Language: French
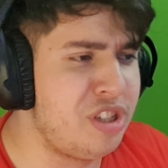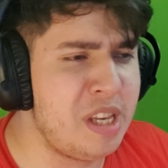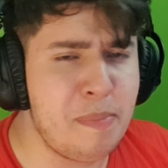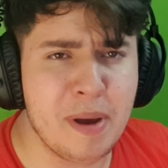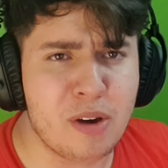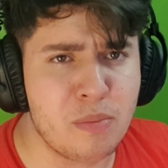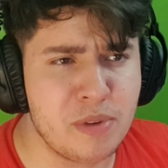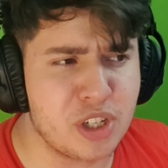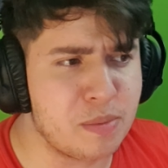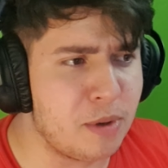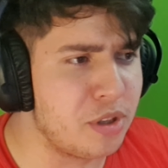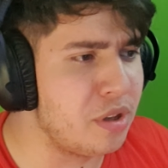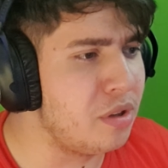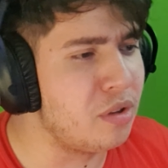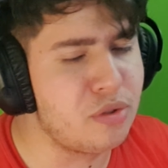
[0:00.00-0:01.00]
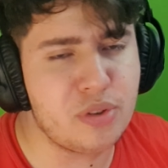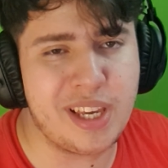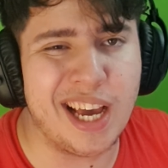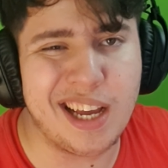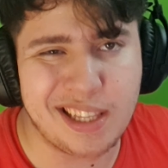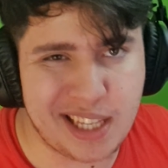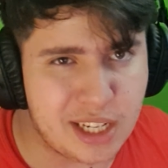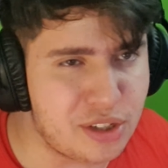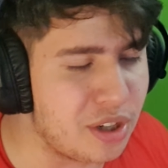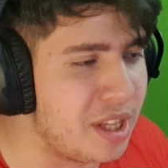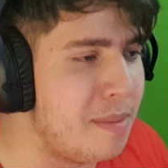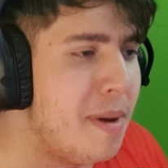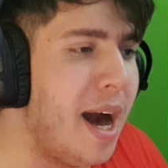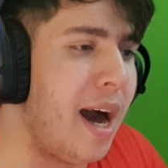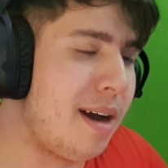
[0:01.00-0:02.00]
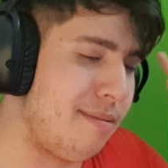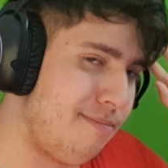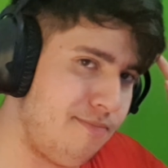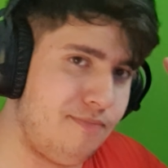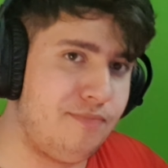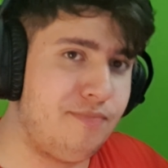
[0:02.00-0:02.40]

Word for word: Je sais pas combien je m'en donne, en tout cas, dès que j'en ai marre,